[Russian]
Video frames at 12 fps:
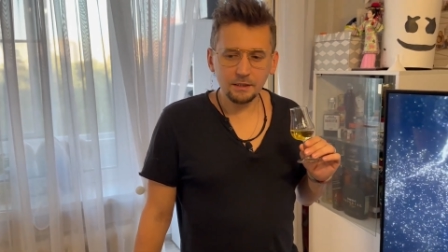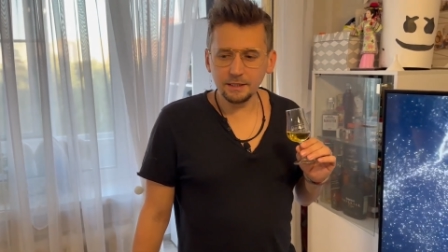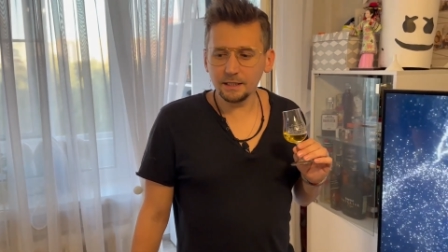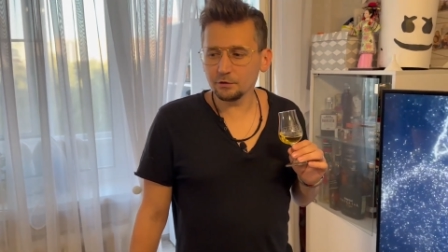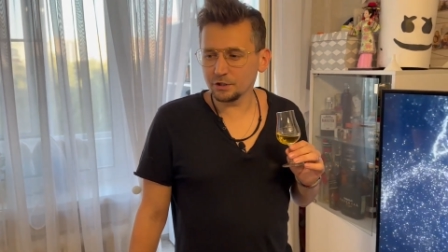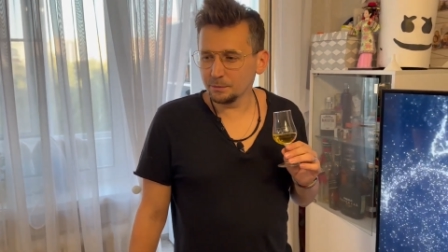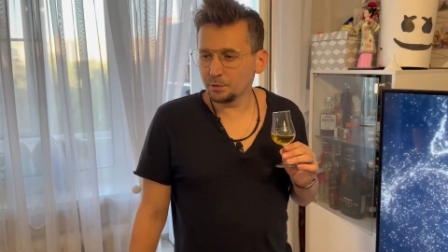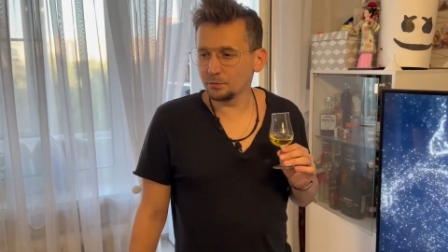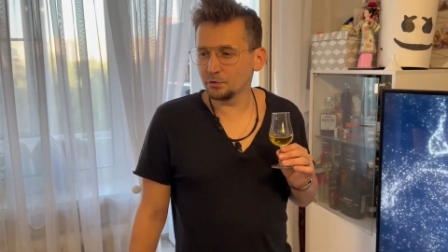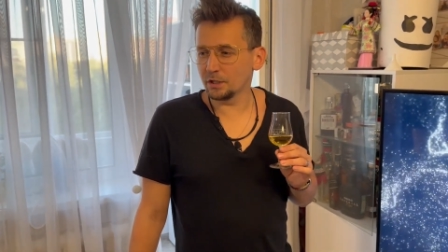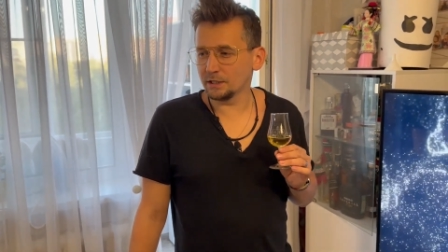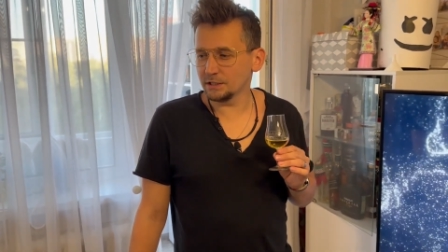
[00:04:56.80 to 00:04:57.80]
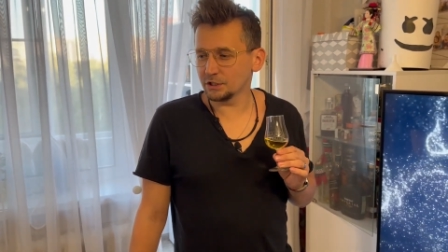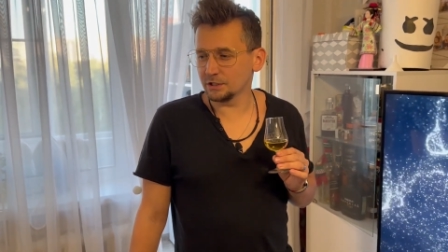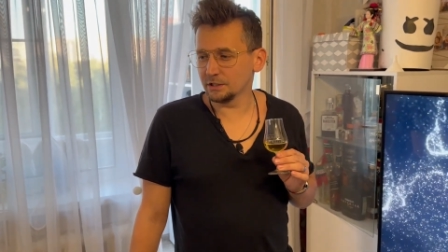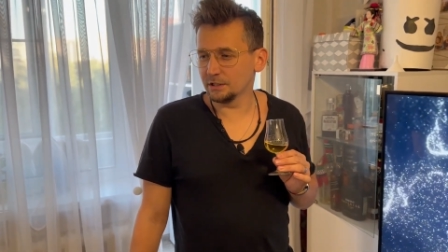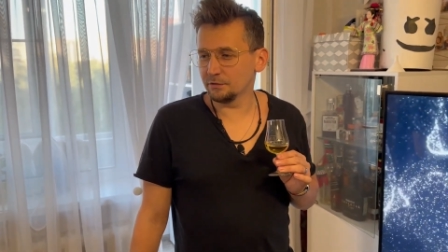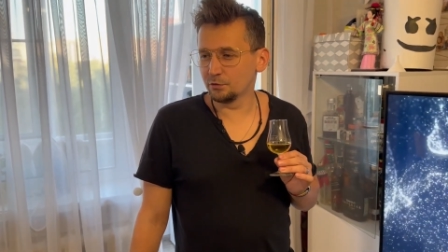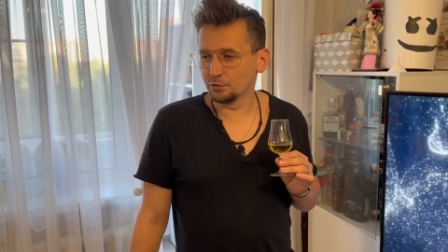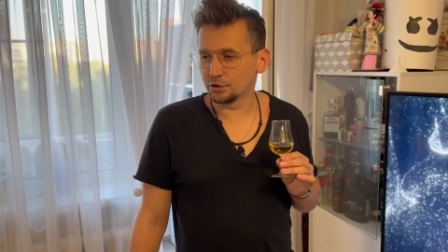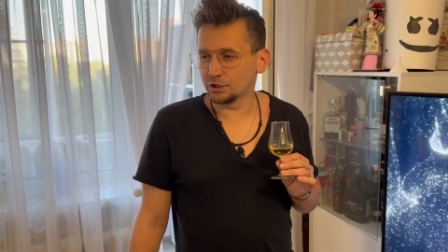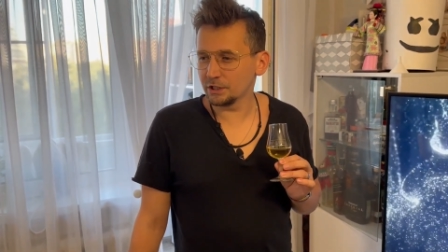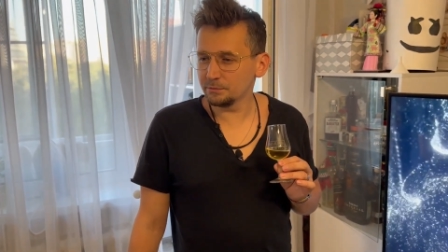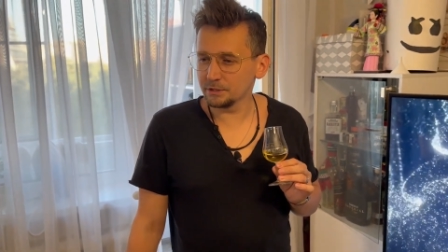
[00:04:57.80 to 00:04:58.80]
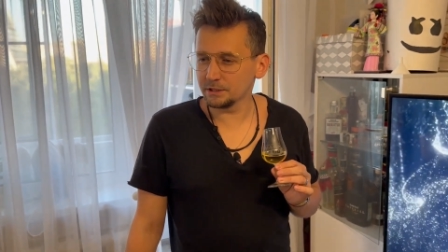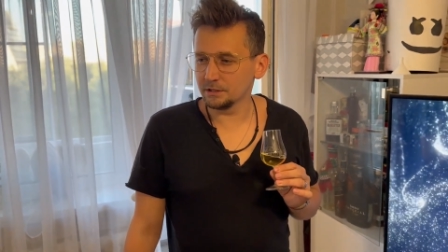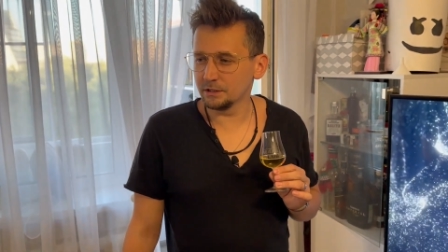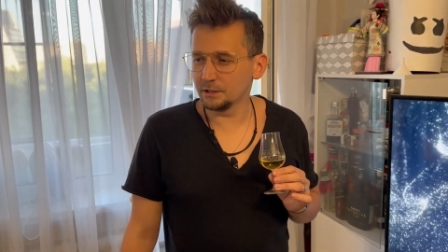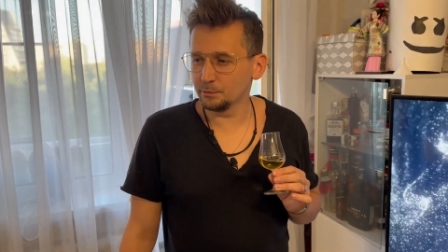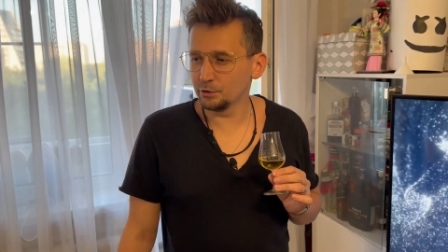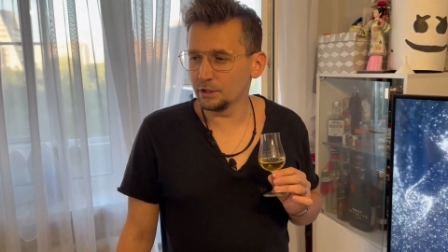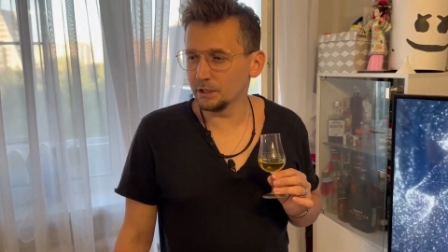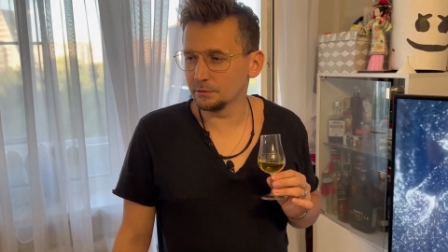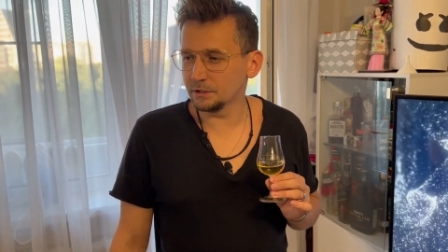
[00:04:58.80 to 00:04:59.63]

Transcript: Я вот не помню, конечно, на вкус Джеймисон, если бы он рядом